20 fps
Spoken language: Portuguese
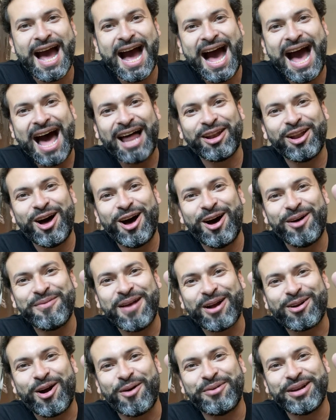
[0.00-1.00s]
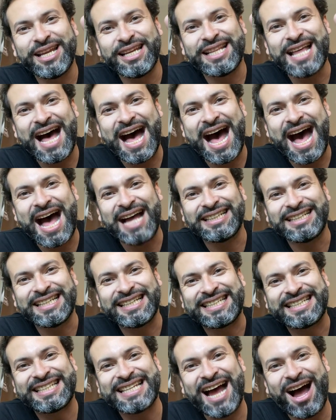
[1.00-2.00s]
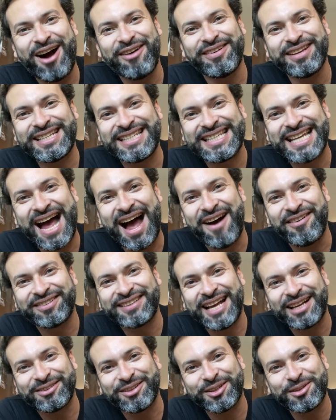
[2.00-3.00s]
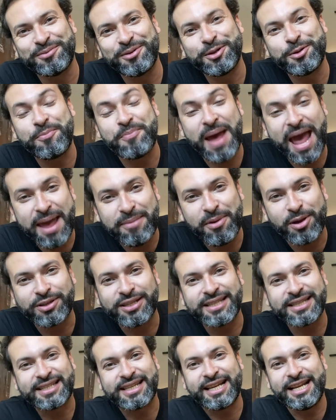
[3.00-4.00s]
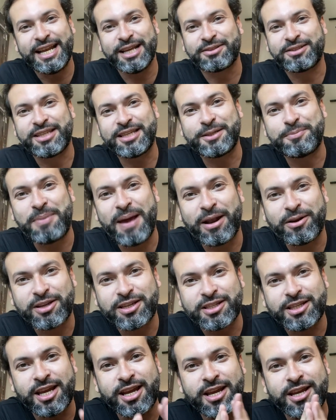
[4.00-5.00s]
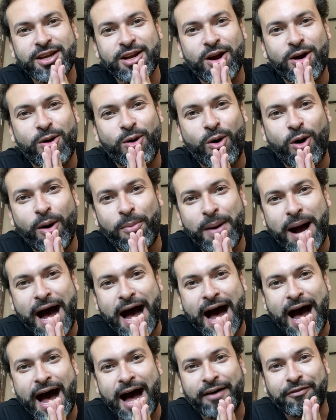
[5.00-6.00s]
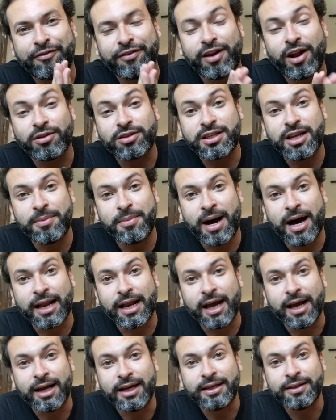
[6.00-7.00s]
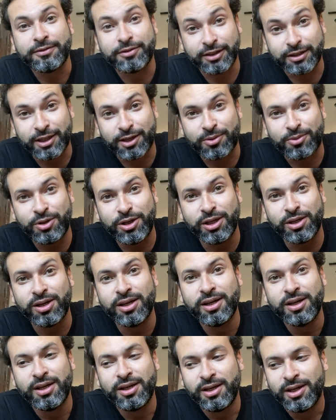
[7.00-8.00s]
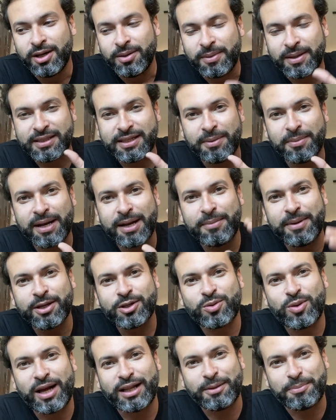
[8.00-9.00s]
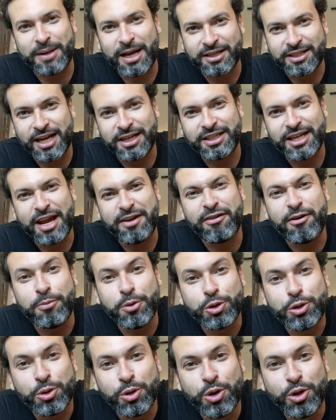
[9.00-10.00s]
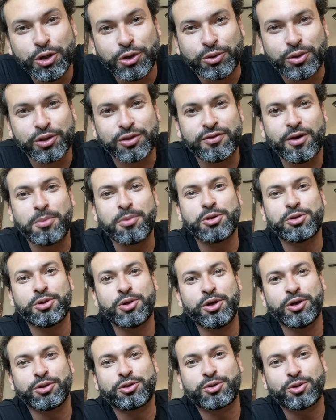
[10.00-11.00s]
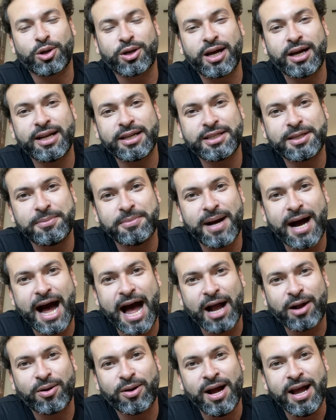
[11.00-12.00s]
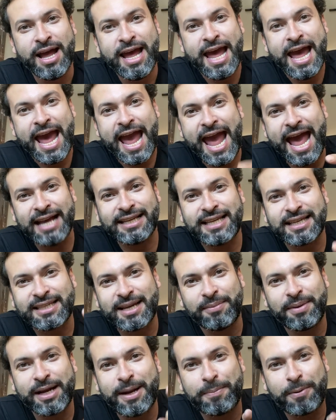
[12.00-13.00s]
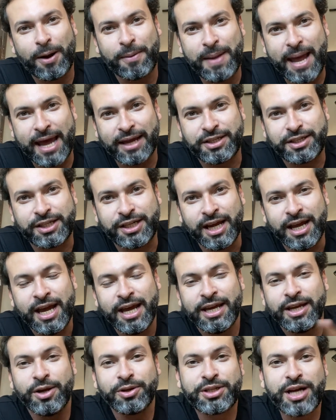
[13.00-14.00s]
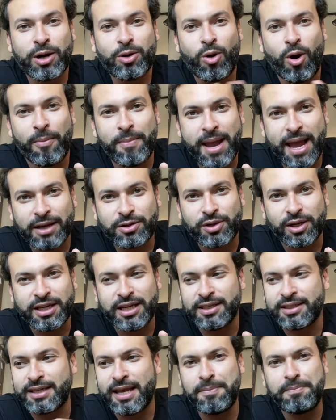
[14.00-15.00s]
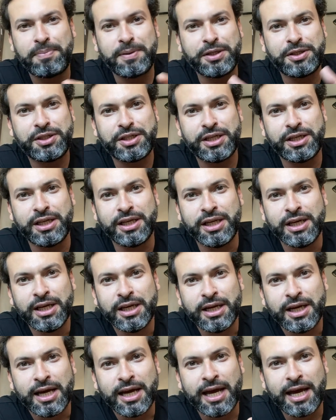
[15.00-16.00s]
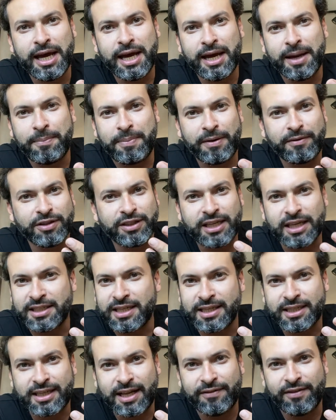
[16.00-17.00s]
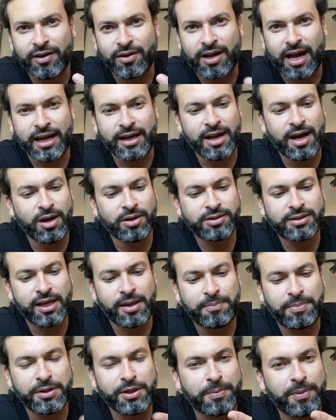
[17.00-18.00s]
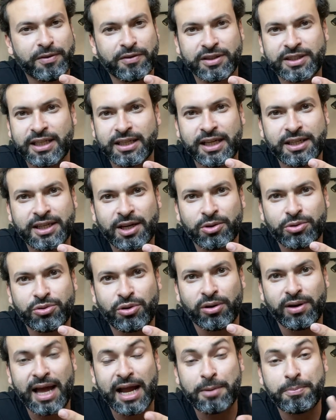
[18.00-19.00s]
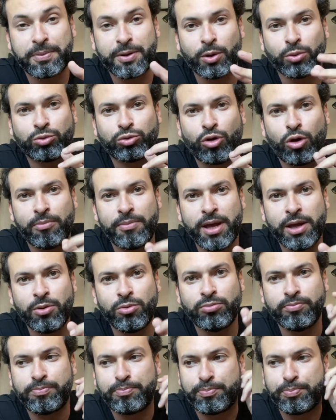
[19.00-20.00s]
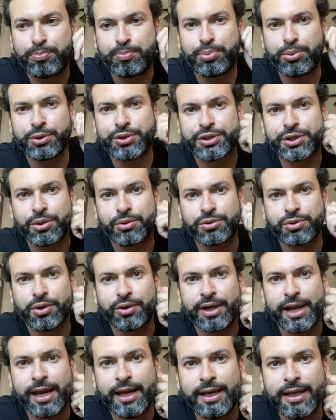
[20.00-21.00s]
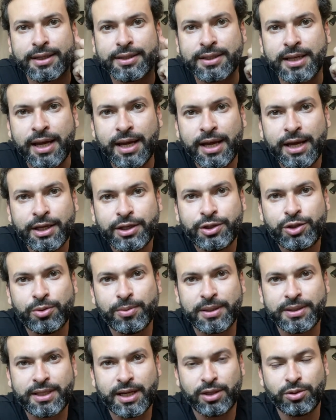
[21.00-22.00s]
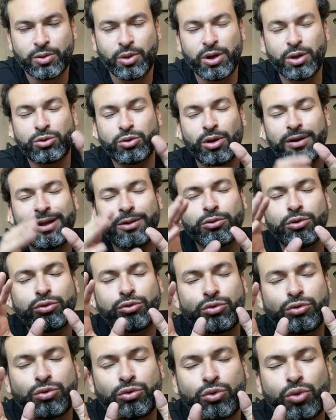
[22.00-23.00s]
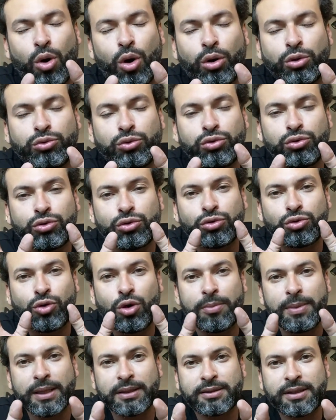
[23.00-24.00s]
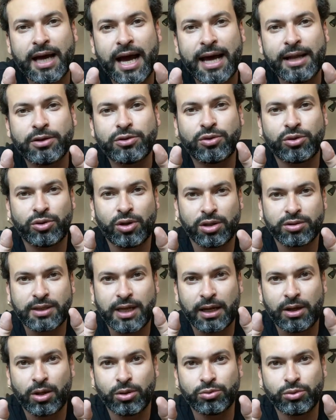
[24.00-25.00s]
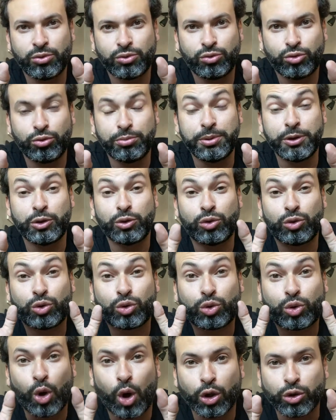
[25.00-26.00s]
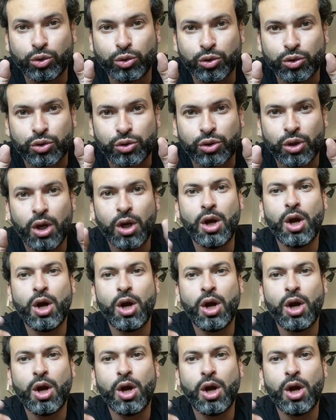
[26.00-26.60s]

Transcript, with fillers: Alô, minha comunidade! Salve, salve! Tá todo mundo bem, meus inscritos? Espero que sim! Oba! Final de semana! Foi tranquilo? Uma semana abençoada pra gente aí. Vamos juntos, vamos juntos, tocando esse barco. Essa semana promete. Eu já começo aqui sem pedir é, para você se inscrever no canal, sem pedir para você deixar o seu like, porque eu tomei um puxão de orelhas de uma seguidora. Eu tô lendo todos os comentários do nosso canal do YouTube. Todos!